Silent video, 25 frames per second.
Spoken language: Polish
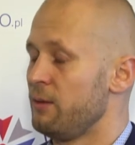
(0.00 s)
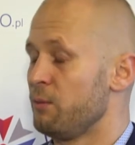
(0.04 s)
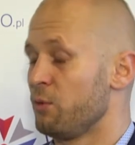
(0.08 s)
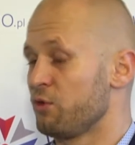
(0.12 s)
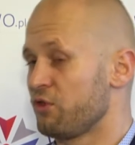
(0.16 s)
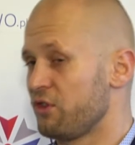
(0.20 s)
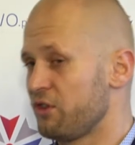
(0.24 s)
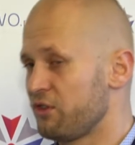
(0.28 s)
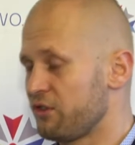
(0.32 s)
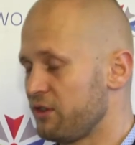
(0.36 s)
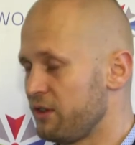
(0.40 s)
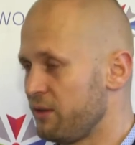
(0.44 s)

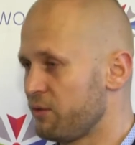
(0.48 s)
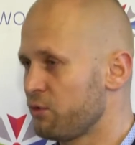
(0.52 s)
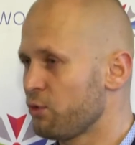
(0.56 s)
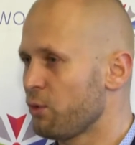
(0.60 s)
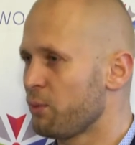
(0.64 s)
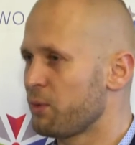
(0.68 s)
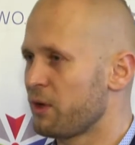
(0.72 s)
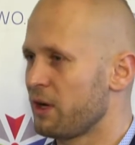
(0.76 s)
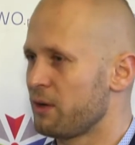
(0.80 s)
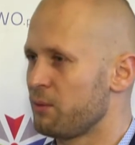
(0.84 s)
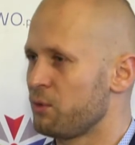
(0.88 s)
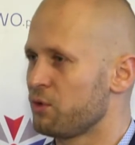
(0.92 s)
może jeszcze nie w
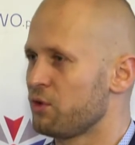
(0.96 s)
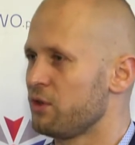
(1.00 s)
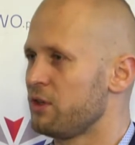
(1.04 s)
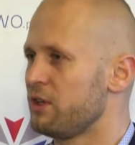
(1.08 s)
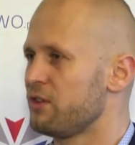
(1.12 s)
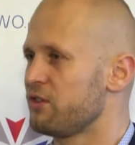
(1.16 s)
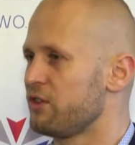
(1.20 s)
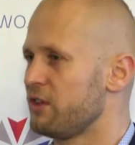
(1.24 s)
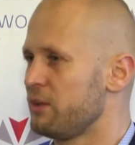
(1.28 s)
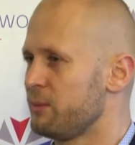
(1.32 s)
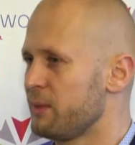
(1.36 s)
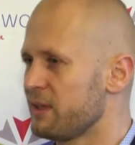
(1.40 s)
żłobkach, bo to
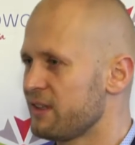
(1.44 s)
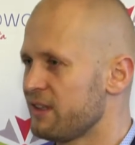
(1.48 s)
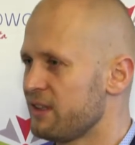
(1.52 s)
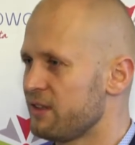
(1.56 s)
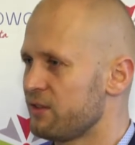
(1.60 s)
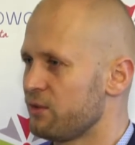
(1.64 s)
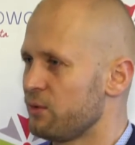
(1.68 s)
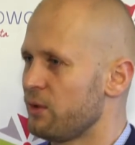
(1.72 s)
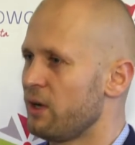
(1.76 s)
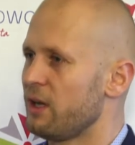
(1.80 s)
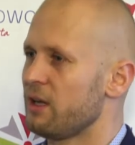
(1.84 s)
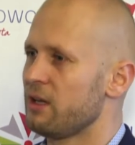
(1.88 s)
jeszcze nie ma
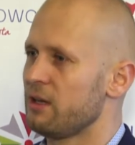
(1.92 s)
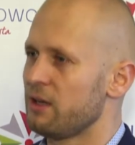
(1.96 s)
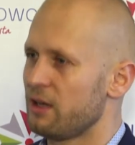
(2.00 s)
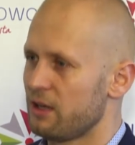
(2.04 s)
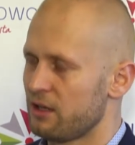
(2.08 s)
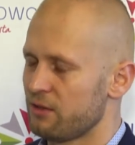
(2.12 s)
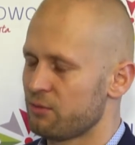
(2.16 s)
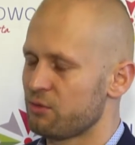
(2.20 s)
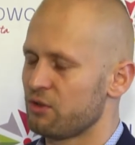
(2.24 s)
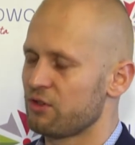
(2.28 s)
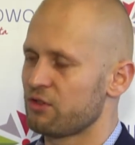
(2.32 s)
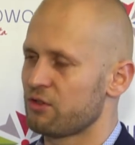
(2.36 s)
sensu, ale,
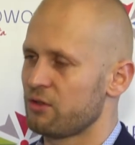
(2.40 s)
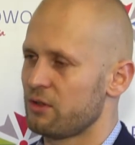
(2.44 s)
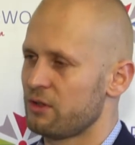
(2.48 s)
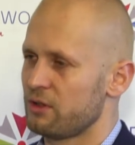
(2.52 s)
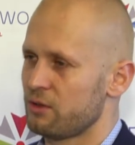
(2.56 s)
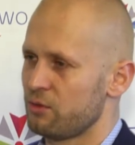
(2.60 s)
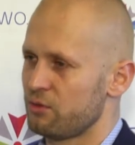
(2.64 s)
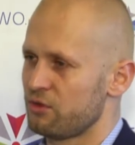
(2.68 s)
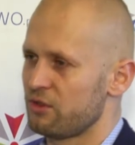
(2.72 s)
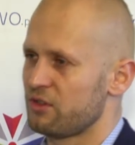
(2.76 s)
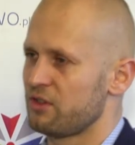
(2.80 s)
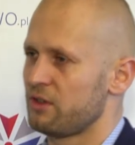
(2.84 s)
ale w
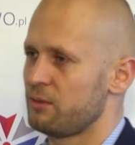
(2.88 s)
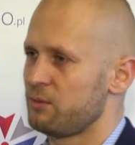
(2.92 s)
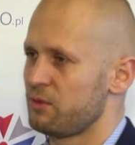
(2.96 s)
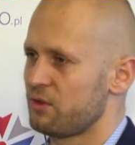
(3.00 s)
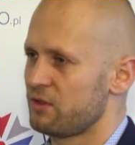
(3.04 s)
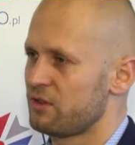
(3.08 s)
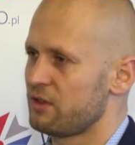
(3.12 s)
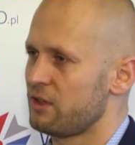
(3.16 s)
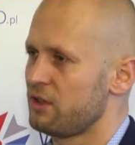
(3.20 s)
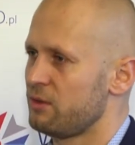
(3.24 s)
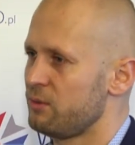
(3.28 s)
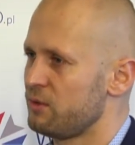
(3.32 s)
przedszkolach już czasami
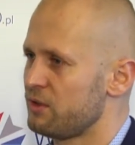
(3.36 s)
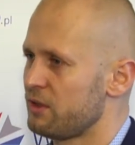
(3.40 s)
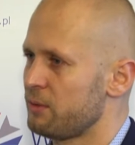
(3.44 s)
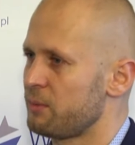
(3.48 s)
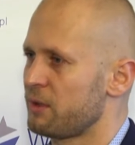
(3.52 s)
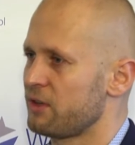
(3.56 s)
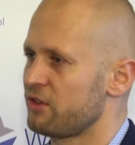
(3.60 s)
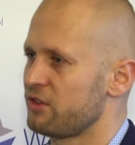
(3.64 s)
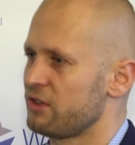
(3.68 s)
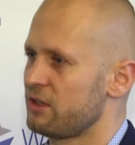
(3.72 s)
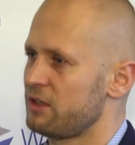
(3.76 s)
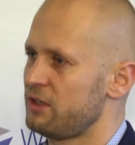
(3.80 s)
zostajemy
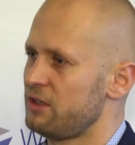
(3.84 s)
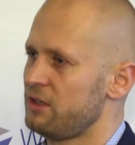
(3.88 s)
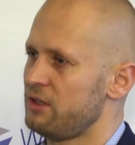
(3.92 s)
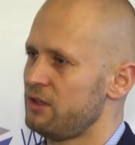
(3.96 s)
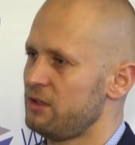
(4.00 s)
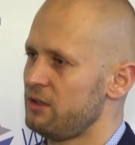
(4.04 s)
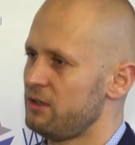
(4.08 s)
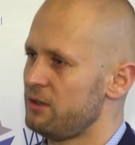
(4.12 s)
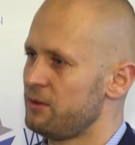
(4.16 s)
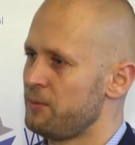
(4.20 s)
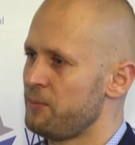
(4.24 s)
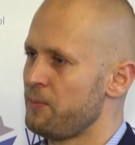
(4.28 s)
zapraszani
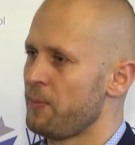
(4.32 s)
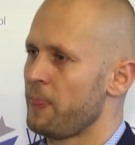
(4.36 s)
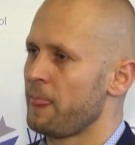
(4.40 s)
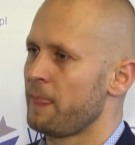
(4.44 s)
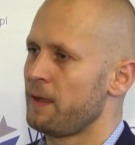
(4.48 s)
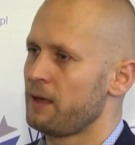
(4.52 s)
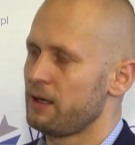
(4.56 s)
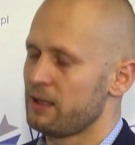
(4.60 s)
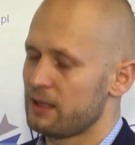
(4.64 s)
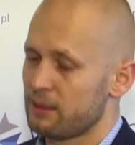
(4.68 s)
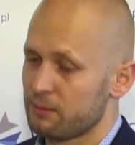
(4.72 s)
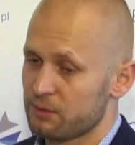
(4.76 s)
i,
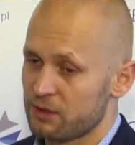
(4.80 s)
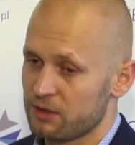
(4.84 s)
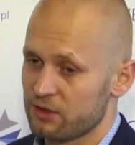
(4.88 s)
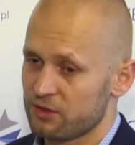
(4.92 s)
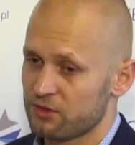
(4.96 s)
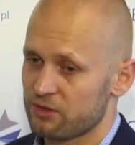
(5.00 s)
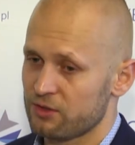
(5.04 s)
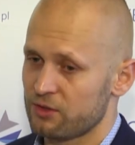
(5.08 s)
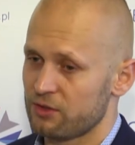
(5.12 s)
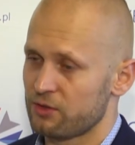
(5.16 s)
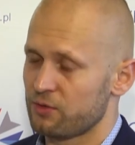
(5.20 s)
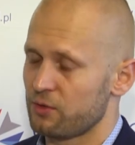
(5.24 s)
i tam
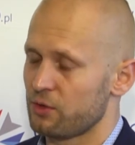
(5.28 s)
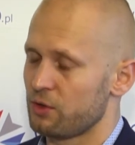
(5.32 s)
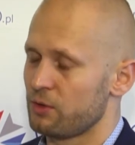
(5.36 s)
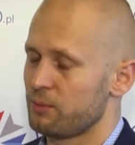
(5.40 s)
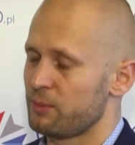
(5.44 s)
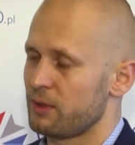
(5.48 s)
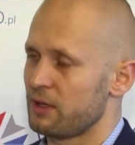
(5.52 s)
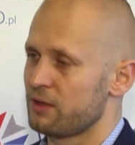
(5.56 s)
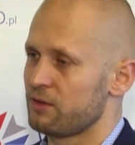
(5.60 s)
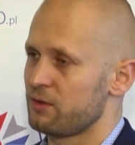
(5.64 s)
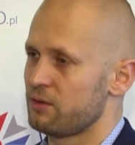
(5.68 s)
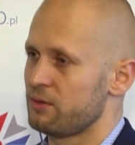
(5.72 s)
też swoją
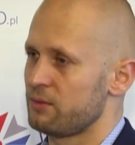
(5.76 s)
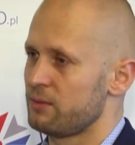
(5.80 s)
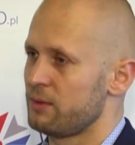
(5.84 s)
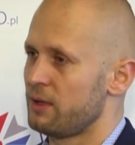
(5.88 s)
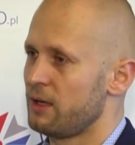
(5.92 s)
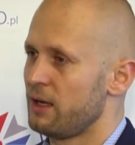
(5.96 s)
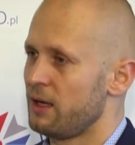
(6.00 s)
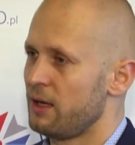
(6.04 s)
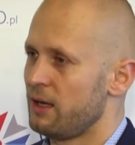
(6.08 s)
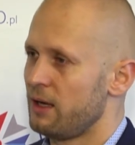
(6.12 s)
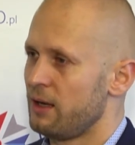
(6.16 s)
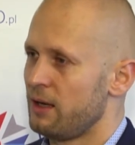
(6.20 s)
pracą
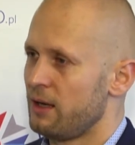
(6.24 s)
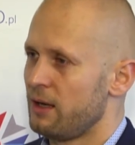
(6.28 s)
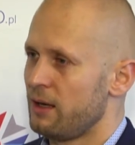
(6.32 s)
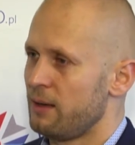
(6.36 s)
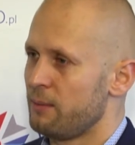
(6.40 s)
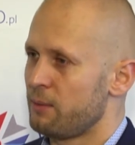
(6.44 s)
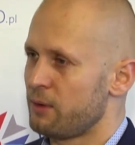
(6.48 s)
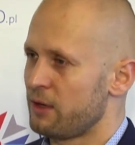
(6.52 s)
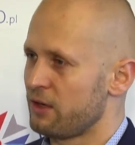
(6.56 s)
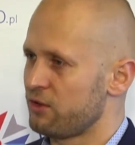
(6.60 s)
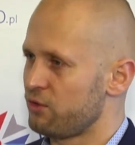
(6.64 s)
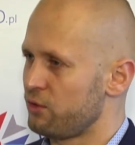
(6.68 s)

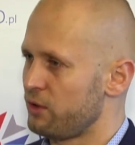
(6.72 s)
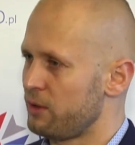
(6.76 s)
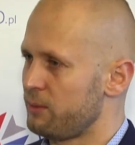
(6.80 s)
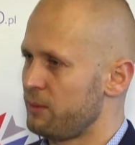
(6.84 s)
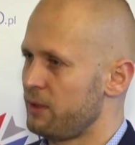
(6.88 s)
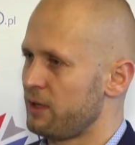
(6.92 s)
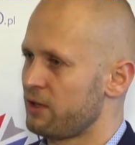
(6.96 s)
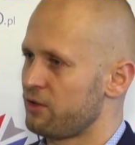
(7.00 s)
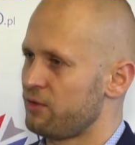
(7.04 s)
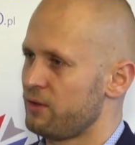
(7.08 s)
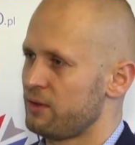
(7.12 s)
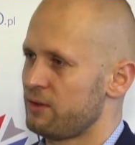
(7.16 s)

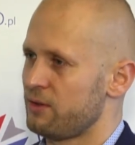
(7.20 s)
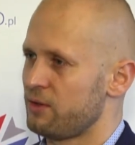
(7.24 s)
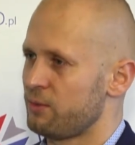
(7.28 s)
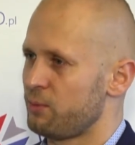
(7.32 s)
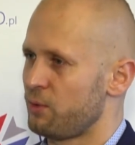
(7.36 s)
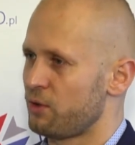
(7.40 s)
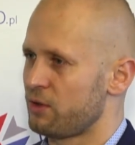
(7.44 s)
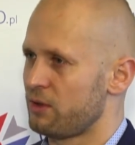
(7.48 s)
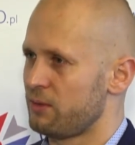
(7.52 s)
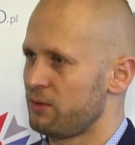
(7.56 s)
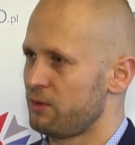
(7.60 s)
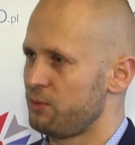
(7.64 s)
pokazujemy, jak świetnym
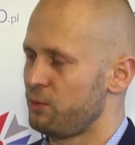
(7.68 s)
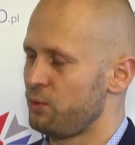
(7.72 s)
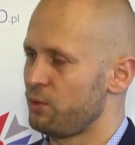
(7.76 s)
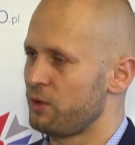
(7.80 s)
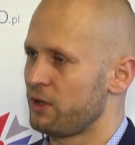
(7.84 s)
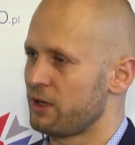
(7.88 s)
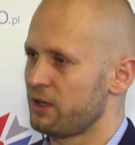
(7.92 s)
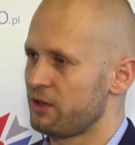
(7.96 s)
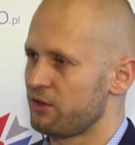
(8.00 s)
sportem jest piłka